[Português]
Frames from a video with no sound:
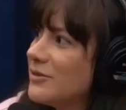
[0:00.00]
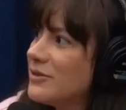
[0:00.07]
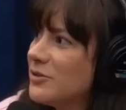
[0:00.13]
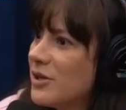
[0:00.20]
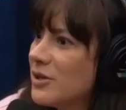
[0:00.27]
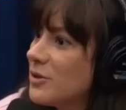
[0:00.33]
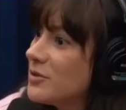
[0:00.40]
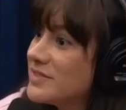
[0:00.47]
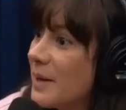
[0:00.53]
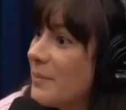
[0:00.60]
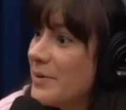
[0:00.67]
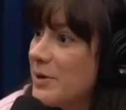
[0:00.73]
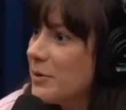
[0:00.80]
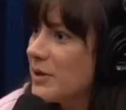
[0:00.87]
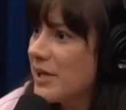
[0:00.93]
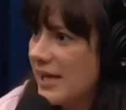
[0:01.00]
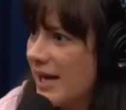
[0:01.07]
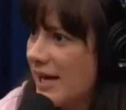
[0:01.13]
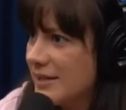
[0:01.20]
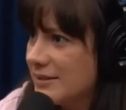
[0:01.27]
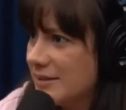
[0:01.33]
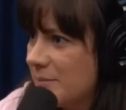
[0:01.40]
não, eu não sabia o que
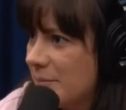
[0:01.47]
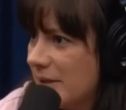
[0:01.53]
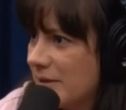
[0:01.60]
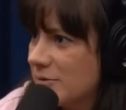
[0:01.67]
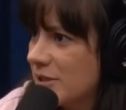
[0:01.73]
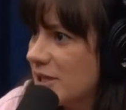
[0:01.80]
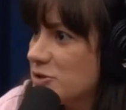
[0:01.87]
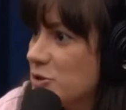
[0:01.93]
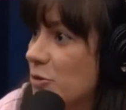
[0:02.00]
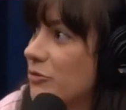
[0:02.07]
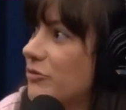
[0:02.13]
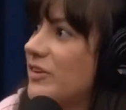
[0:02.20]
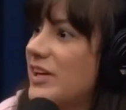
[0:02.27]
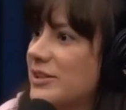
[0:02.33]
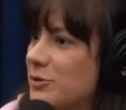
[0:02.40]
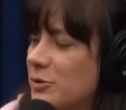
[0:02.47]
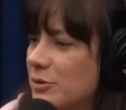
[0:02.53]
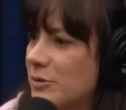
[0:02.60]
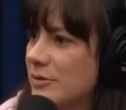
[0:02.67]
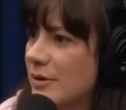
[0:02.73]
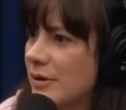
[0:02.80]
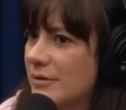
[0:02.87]
era também. Eu nunca tinha
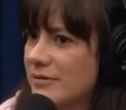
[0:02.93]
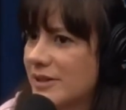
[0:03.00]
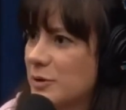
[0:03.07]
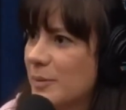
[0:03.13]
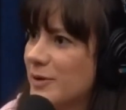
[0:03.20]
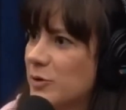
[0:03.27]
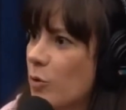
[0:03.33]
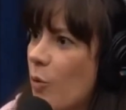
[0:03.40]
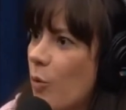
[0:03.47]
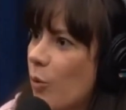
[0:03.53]
ouvido. Vai tomar no cu,